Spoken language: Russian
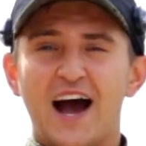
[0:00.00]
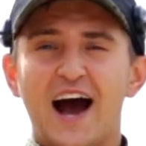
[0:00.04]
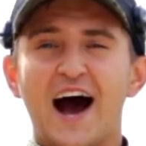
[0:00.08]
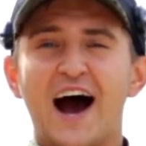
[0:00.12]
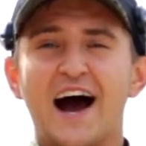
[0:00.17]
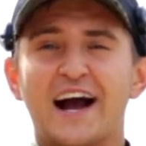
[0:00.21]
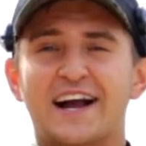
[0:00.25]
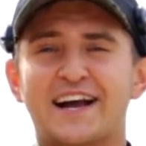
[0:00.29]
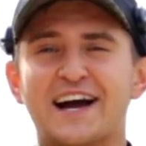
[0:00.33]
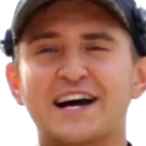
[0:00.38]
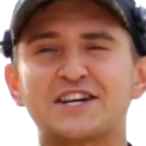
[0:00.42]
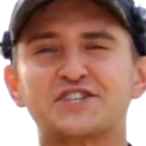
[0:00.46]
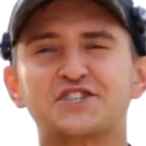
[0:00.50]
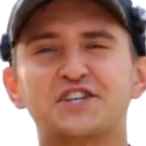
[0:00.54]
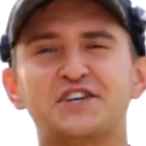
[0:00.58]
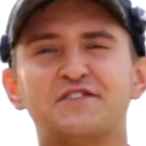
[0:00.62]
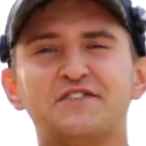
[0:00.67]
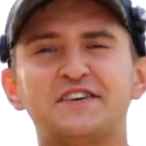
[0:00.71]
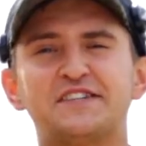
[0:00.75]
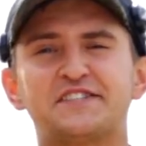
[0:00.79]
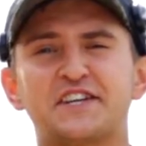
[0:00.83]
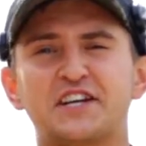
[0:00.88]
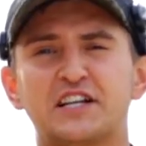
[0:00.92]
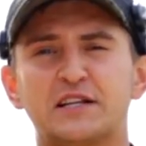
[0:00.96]
А каждый
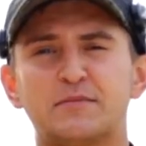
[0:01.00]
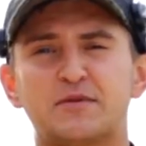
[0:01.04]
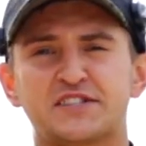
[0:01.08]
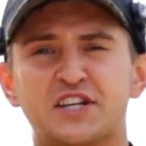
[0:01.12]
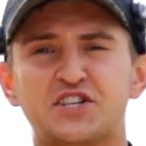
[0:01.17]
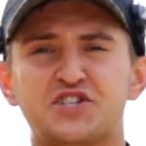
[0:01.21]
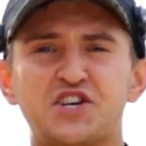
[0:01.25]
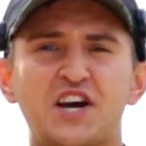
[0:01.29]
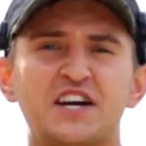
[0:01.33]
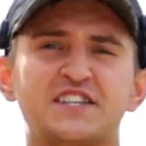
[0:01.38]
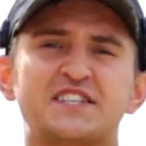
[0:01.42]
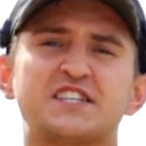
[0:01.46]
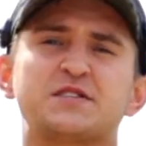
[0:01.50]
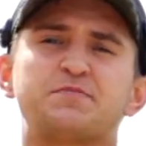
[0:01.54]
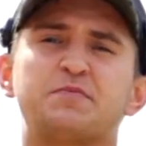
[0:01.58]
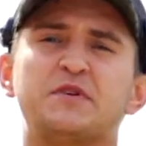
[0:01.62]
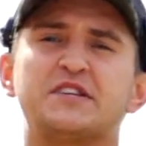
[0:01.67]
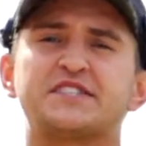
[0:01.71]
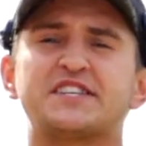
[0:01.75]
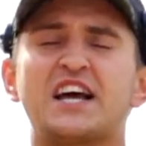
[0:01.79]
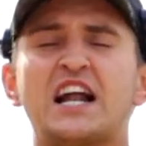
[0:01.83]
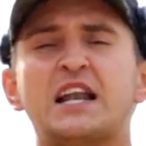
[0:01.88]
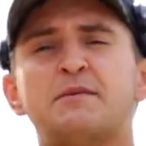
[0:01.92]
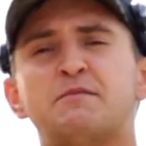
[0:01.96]
выстрел обозначается
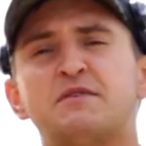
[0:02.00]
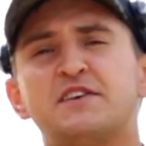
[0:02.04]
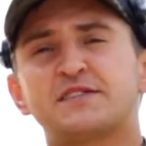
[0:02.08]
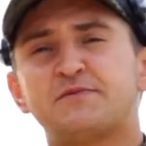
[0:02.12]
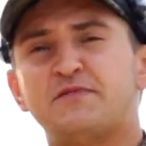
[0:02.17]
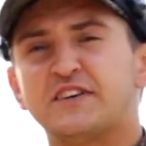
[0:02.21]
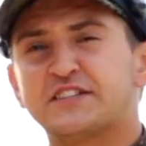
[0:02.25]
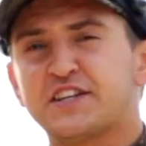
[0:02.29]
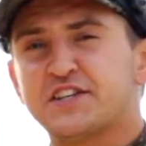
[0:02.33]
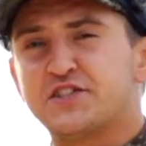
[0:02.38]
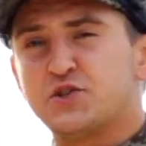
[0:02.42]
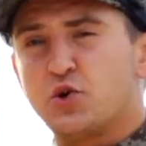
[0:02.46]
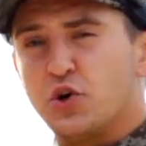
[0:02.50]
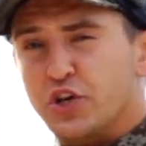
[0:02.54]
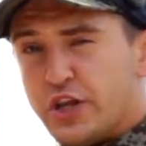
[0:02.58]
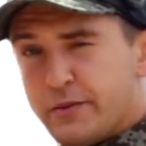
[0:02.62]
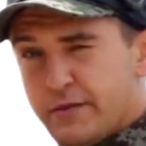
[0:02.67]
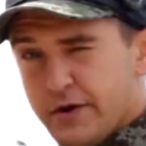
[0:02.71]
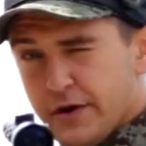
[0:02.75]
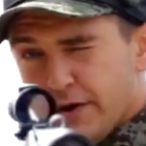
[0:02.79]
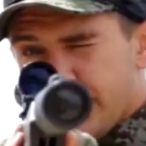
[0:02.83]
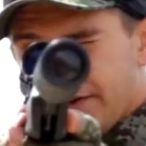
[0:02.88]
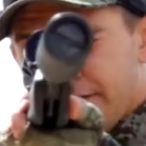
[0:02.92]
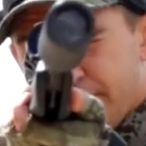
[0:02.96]
специальными светодиодами,